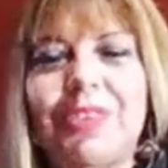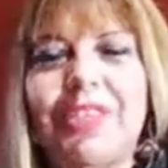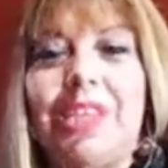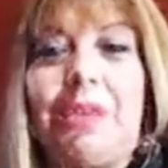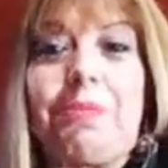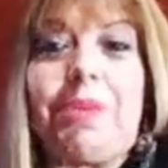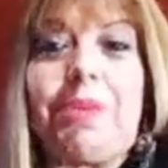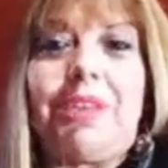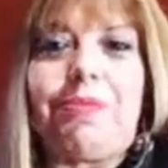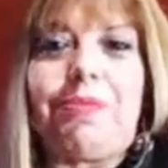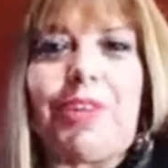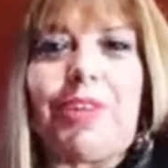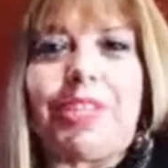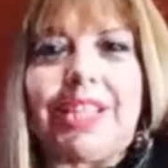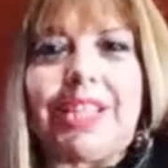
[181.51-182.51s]
También
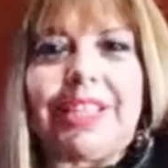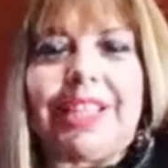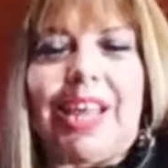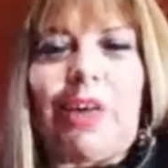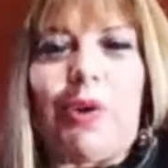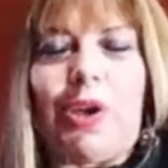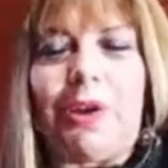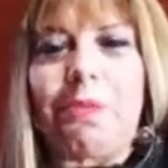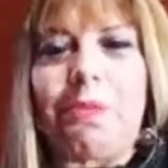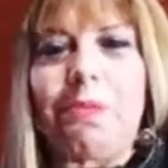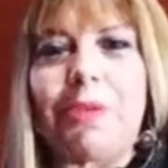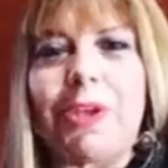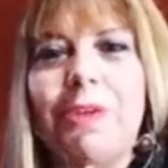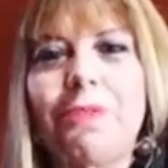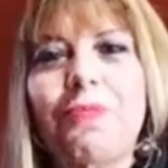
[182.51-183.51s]
fue tentado el
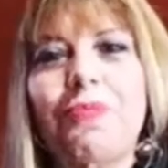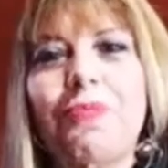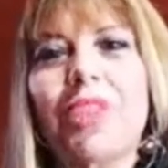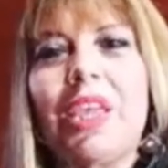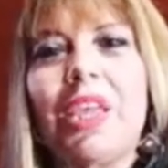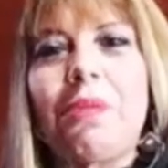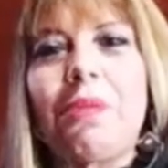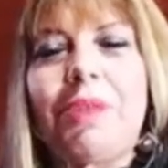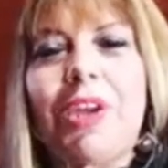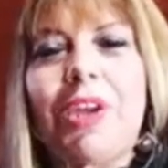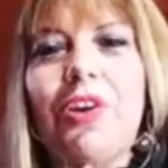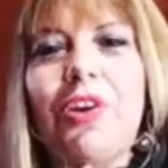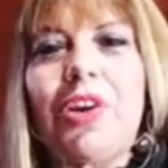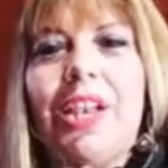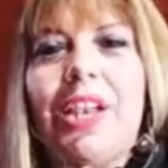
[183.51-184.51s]
hombre,
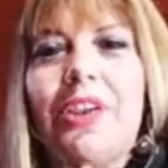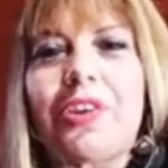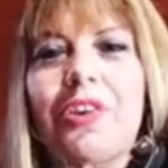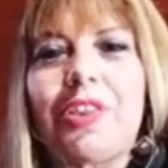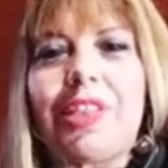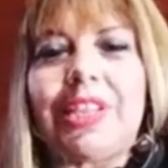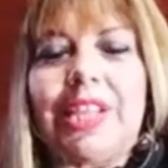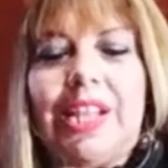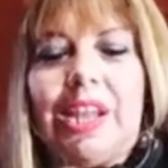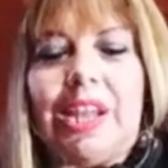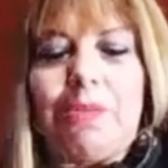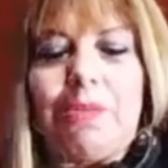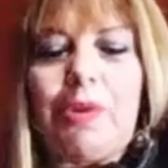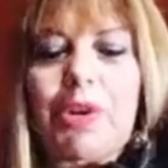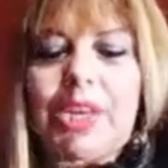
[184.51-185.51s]
pero el rol de
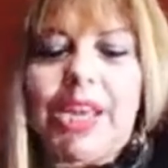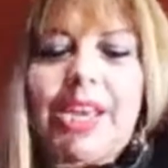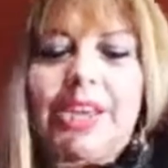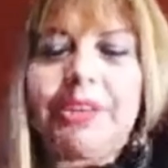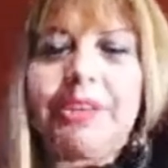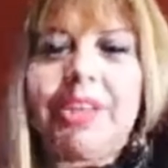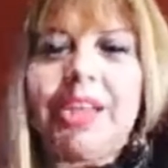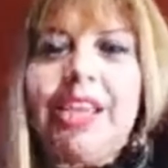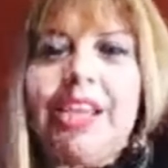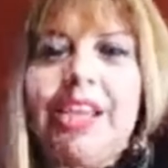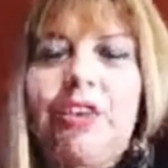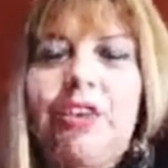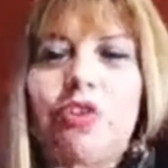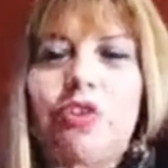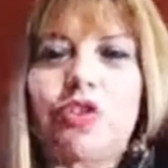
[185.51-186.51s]
la mujer,
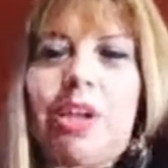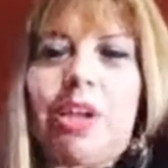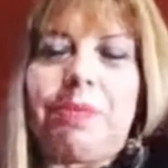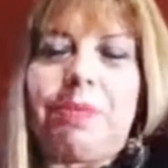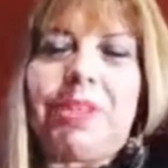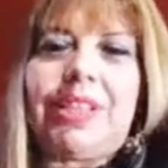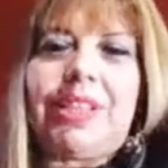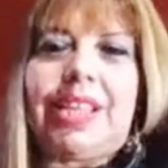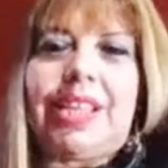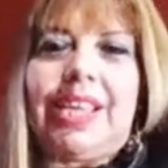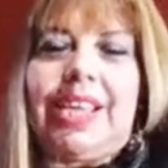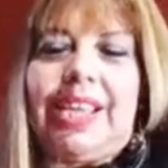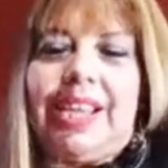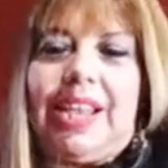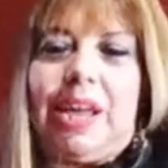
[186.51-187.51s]
no
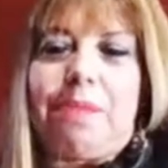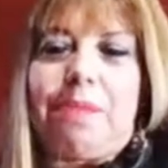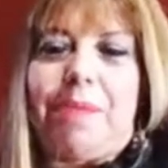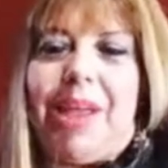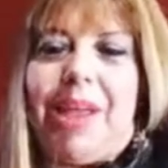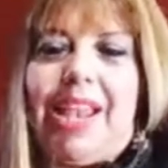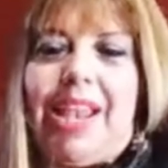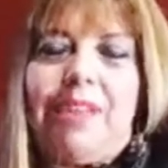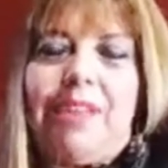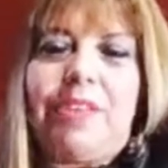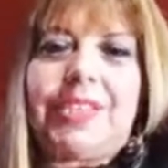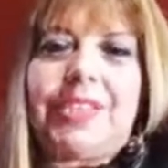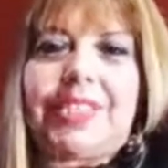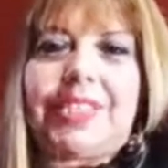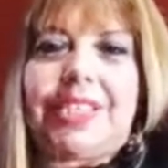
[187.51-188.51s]
solamente la
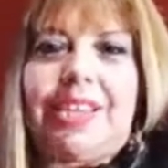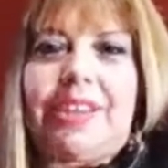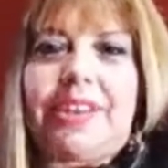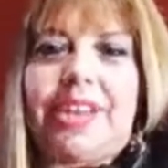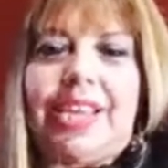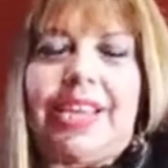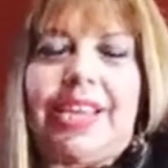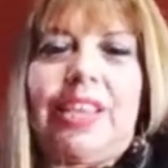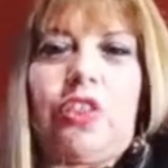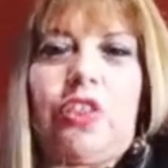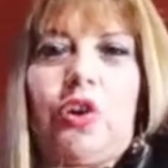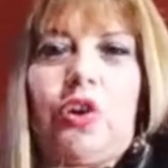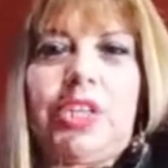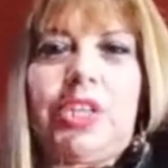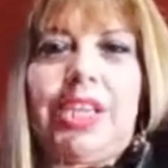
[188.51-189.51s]
palabra encierra
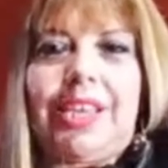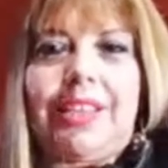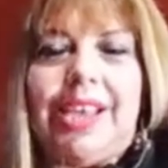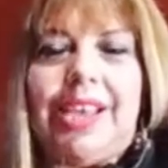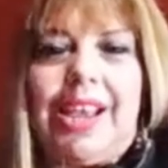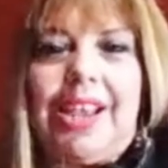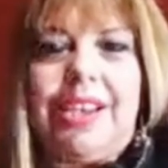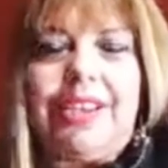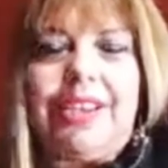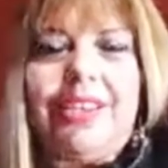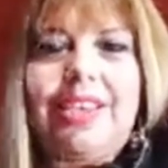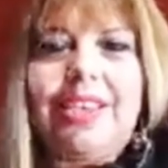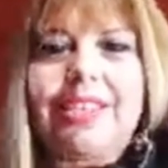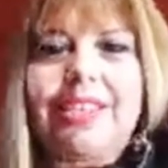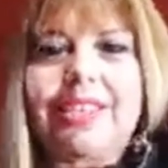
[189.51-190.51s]
idónea, ideal,
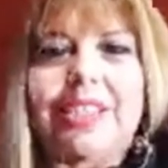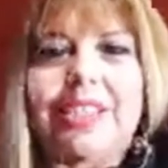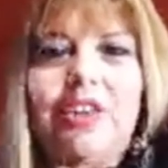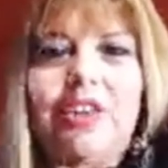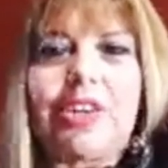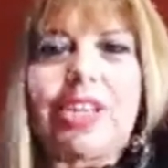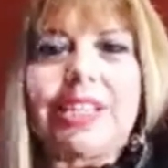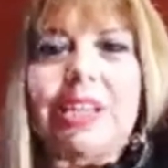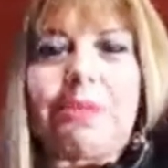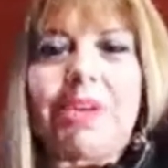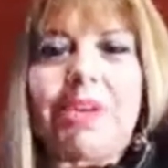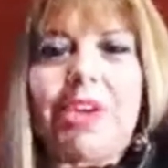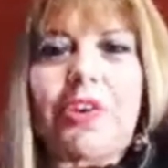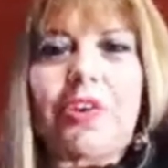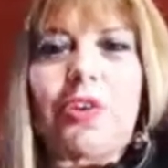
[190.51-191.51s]
sino que
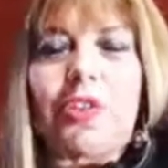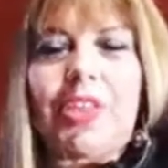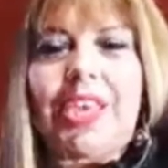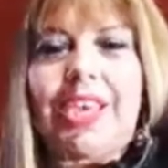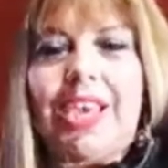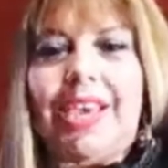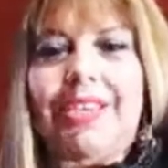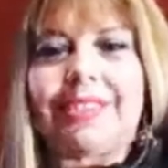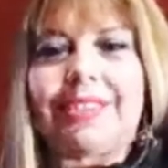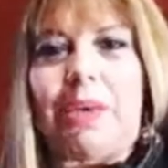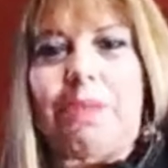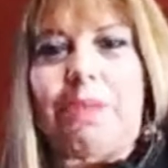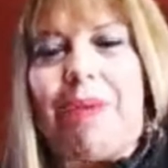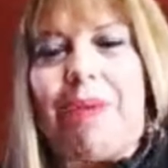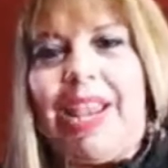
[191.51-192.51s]
también rodea
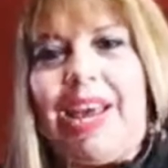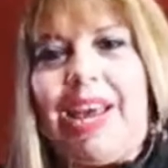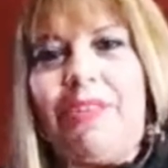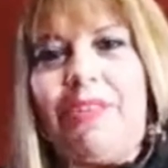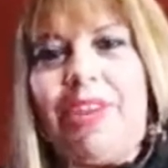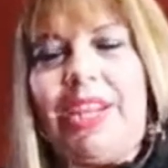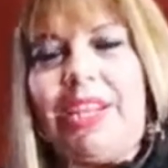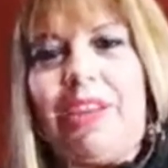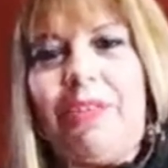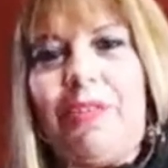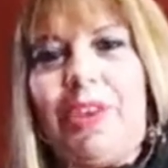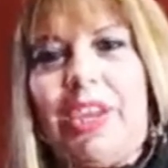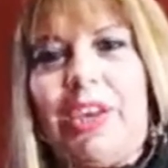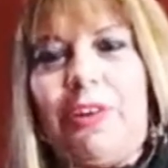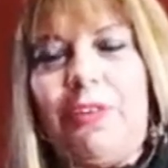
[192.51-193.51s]
esa palabra en
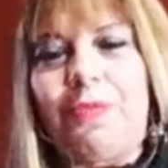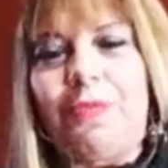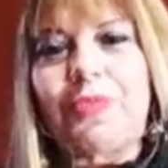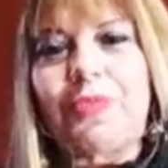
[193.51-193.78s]
hebreo